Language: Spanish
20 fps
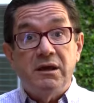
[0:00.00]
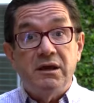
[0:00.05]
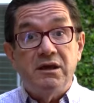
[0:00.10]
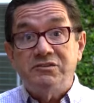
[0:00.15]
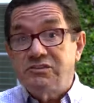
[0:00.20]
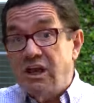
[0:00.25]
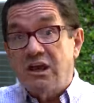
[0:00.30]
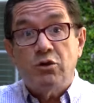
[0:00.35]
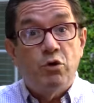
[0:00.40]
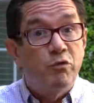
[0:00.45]

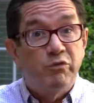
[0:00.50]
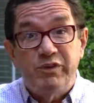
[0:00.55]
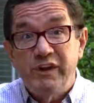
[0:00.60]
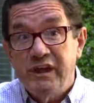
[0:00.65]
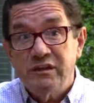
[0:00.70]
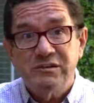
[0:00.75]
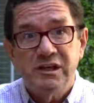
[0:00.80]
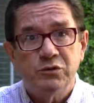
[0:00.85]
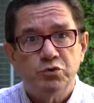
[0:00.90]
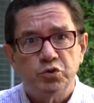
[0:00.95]
es que
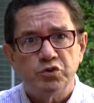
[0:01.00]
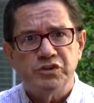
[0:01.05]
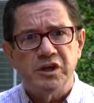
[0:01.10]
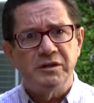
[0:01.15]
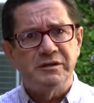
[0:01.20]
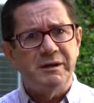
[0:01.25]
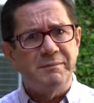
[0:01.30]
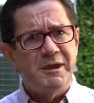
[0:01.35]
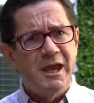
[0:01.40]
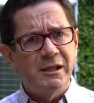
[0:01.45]
confíes en tus
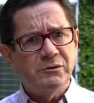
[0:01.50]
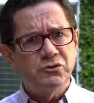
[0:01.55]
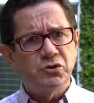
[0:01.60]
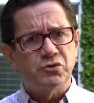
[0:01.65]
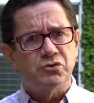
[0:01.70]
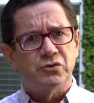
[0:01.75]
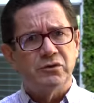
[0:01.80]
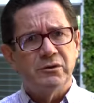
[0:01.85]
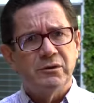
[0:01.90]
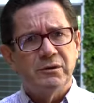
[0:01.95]

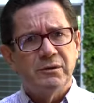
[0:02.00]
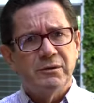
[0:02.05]
sentimientos?